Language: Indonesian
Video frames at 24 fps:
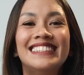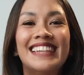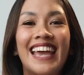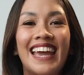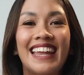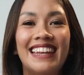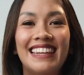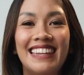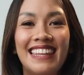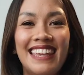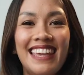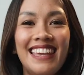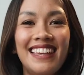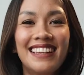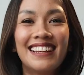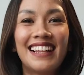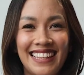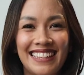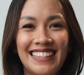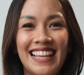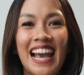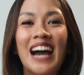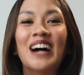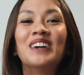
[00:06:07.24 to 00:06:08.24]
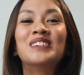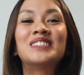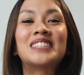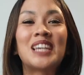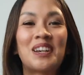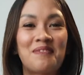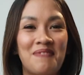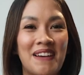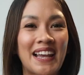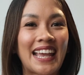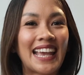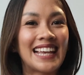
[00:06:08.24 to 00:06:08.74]
Jadi gak
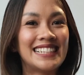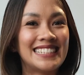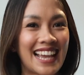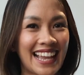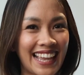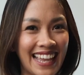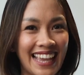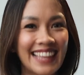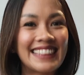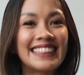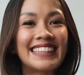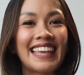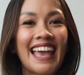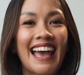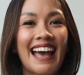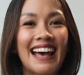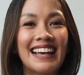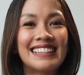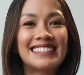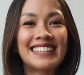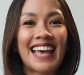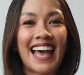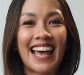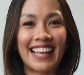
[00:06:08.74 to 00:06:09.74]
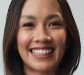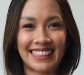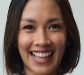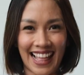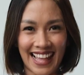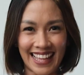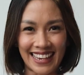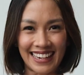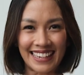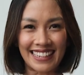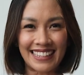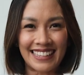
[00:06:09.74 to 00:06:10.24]
usah pakai jaket ya saat
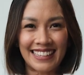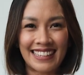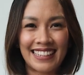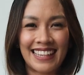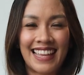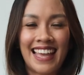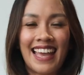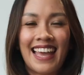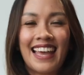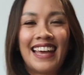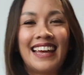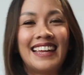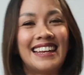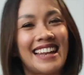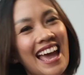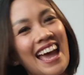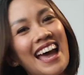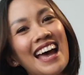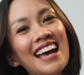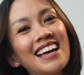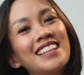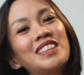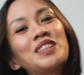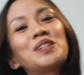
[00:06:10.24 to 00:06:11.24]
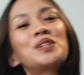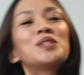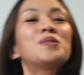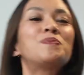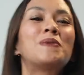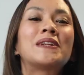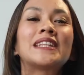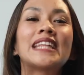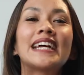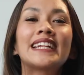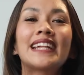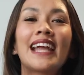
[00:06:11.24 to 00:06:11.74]
lari. Nah terus
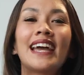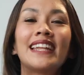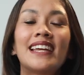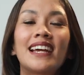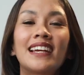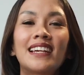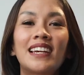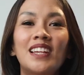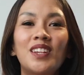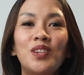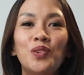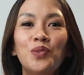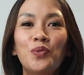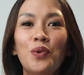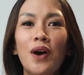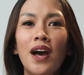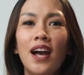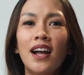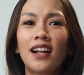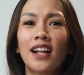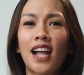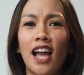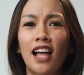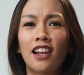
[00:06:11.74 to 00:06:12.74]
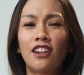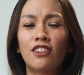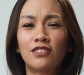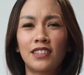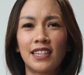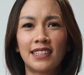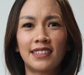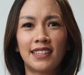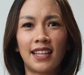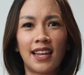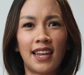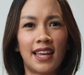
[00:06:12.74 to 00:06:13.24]
pertanyaan yang kedua, kalau kita